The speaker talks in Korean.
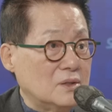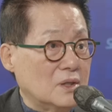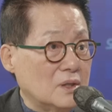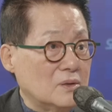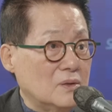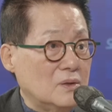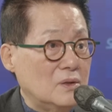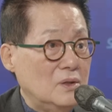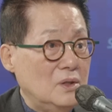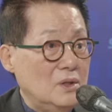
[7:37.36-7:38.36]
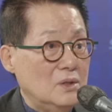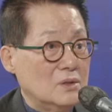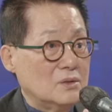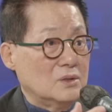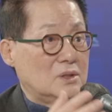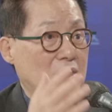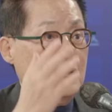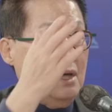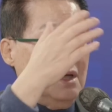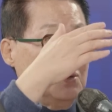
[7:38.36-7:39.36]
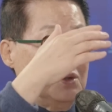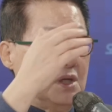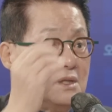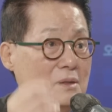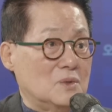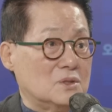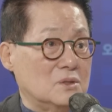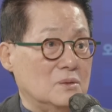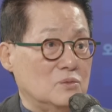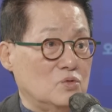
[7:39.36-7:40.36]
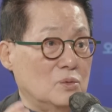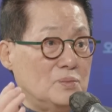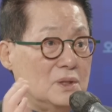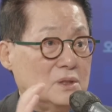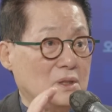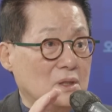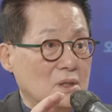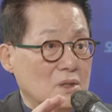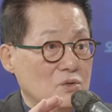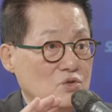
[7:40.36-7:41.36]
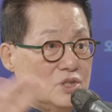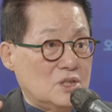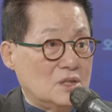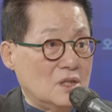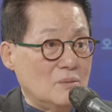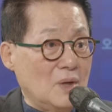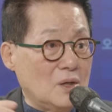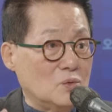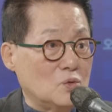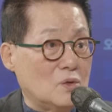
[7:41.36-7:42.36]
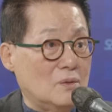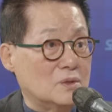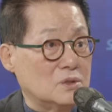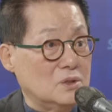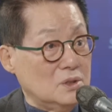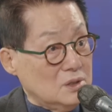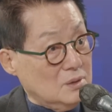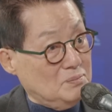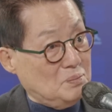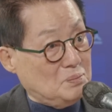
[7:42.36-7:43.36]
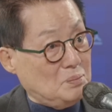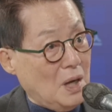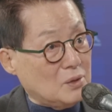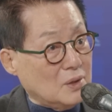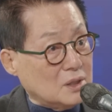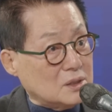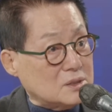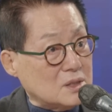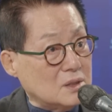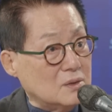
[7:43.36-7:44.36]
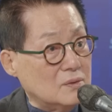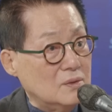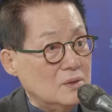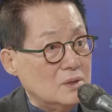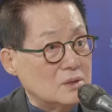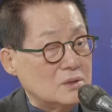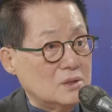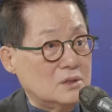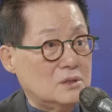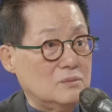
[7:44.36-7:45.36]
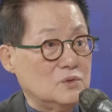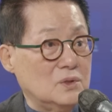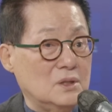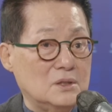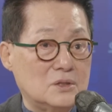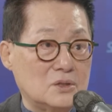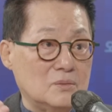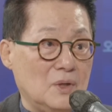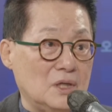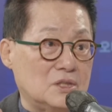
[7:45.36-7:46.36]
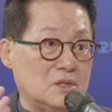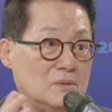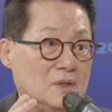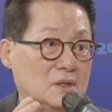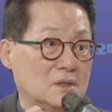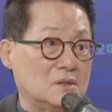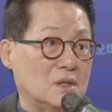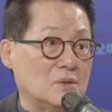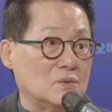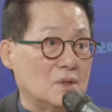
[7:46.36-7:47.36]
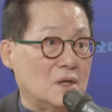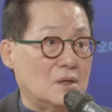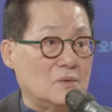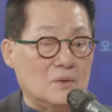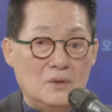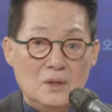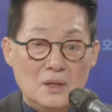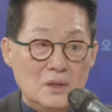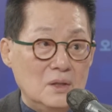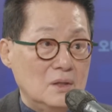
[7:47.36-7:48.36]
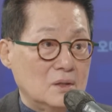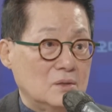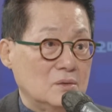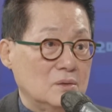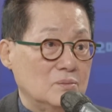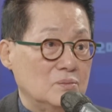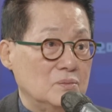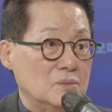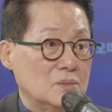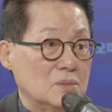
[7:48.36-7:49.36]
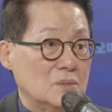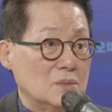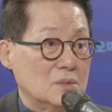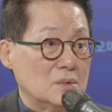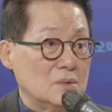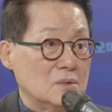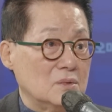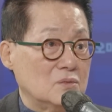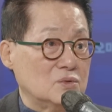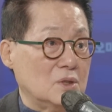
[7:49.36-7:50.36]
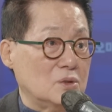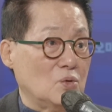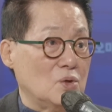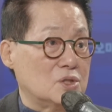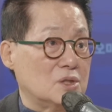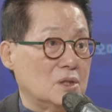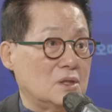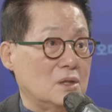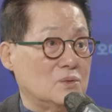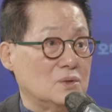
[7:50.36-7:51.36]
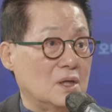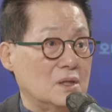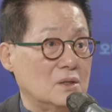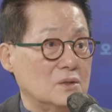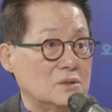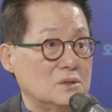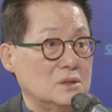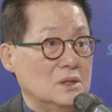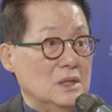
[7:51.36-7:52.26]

거예요. 네. 그런데 하노이 회담에서 트럼프한테 귀시아당이 맺고 돌아와서 이제 바꿔야 되잖아요. 그렇기 때문에 지금 핵실험하는데 데리고 나가고 그 음. 군사 도열식에 데리고 나가는 것은